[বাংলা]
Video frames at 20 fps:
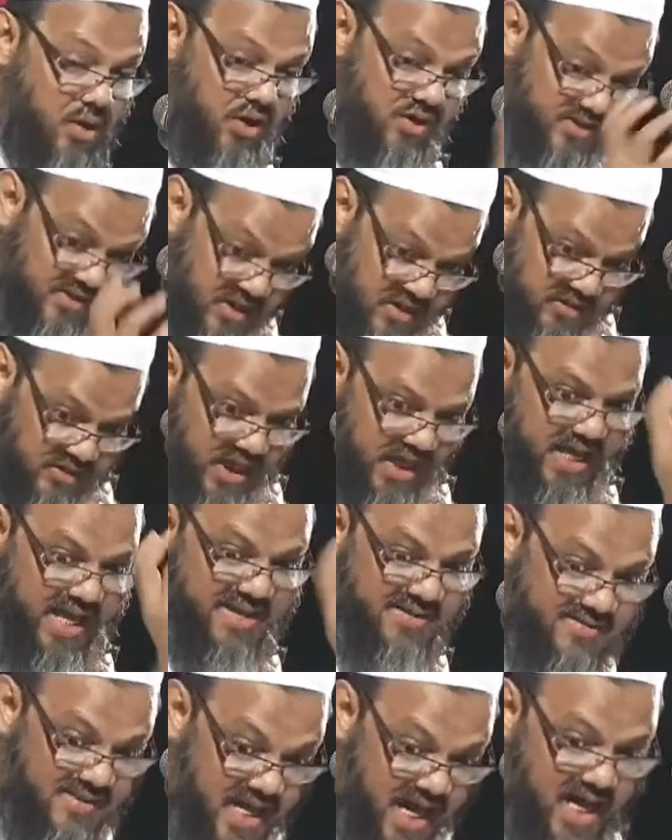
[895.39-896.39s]
হাসান থেকে
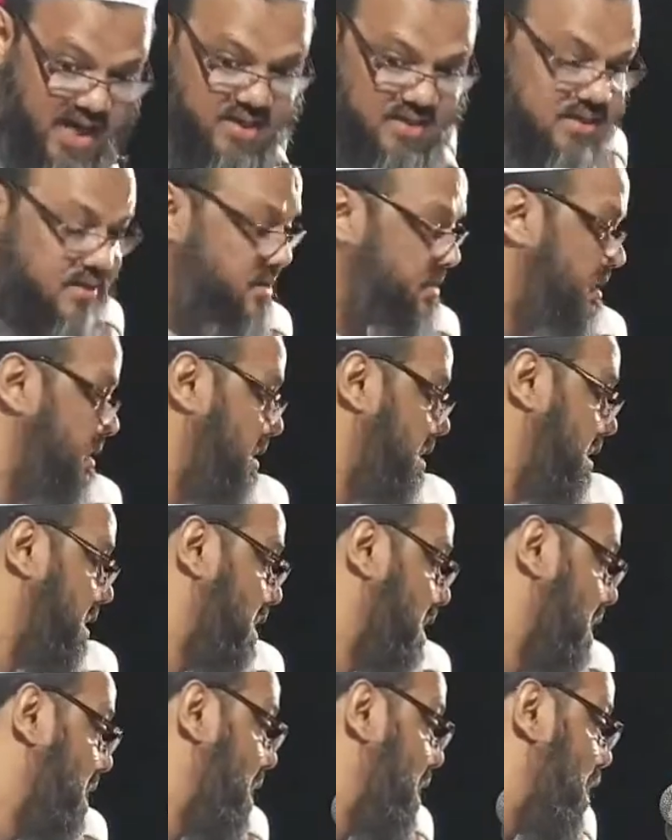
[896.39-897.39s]
এহসান
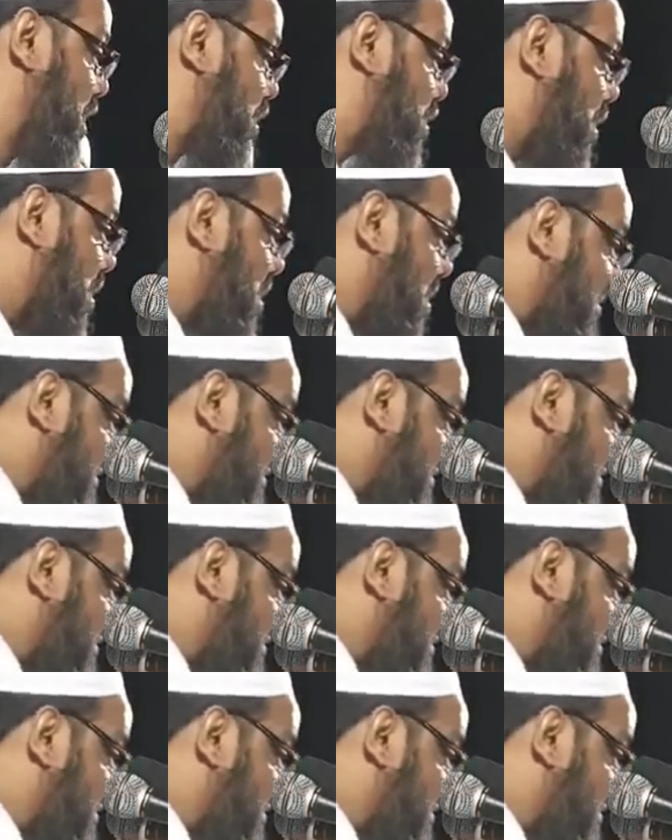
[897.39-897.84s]
কোন